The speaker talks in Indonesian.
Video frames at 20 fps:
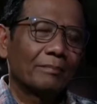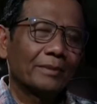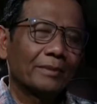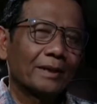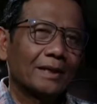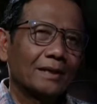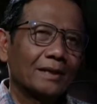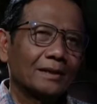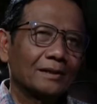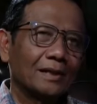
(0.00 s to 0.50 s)

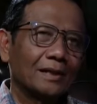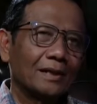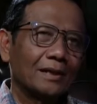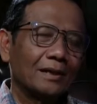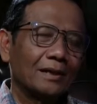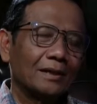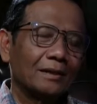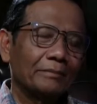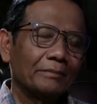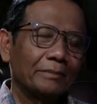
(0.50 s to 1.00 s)

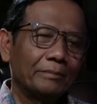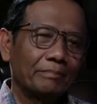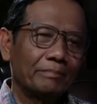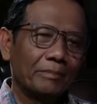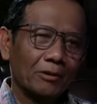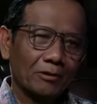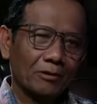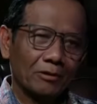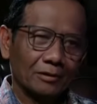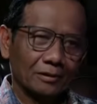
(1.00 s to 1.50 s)
Merasa lebih
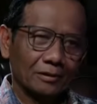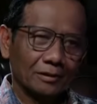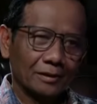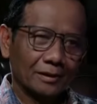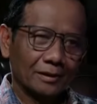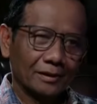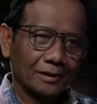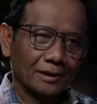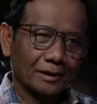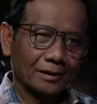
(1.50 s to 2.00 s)
plong
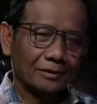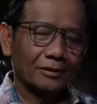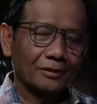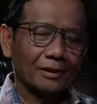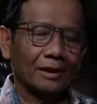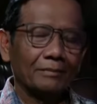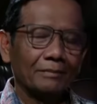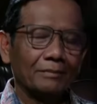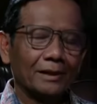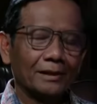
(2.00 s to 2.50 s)
gitu
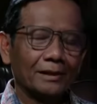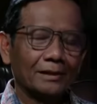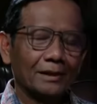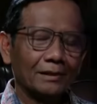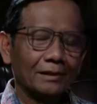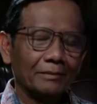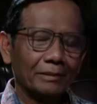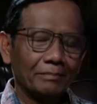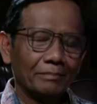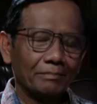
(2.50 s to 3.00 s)
ya,
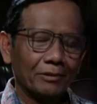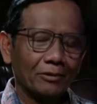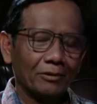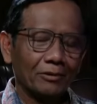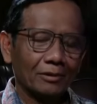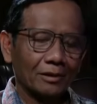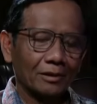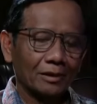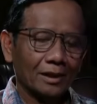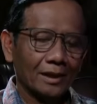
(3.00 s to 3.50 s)
merasa lebih
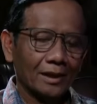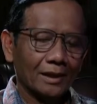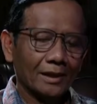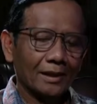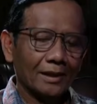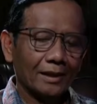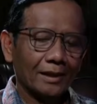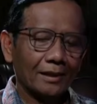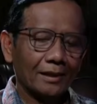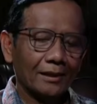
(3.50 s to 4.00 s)
plong
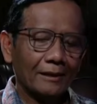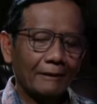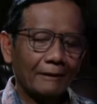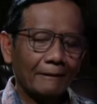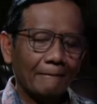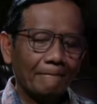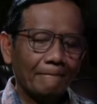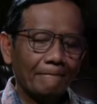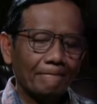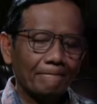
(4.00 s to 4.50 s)

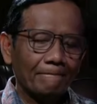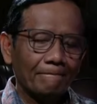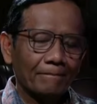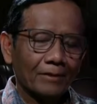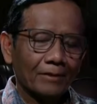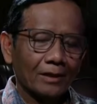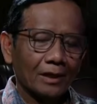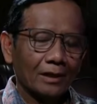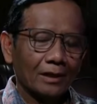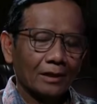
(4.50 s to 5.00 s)
karena
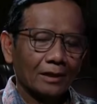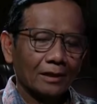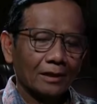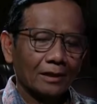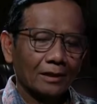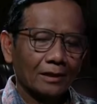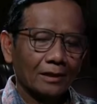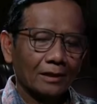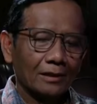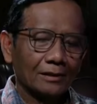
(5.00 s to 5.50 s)

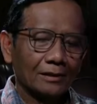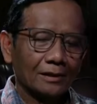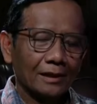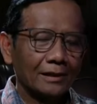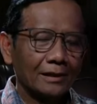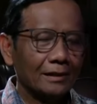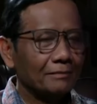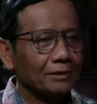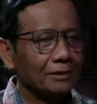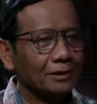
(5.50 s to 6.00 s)
uh,
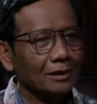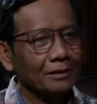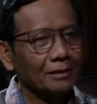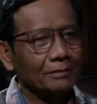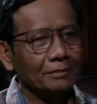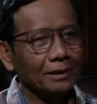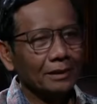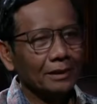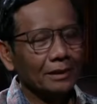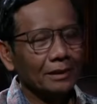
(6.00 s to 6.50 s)
saya bisa
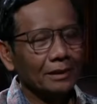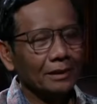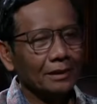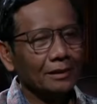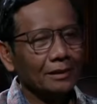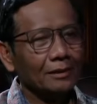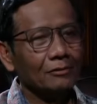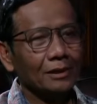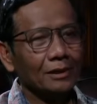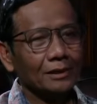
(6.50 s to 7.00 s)
lebih
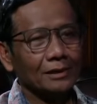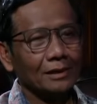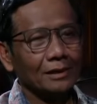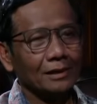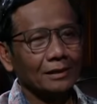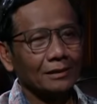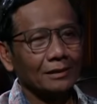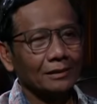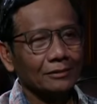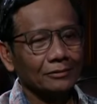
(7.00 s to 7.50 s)

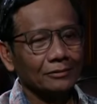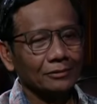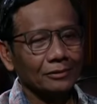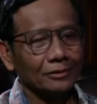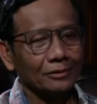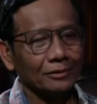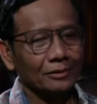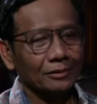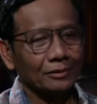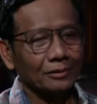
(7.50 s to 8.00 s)
leluasa
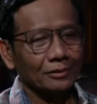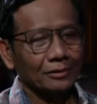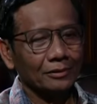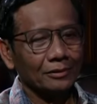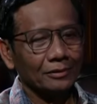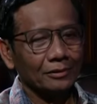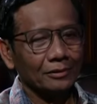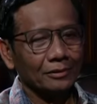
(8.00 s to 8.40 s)
untuk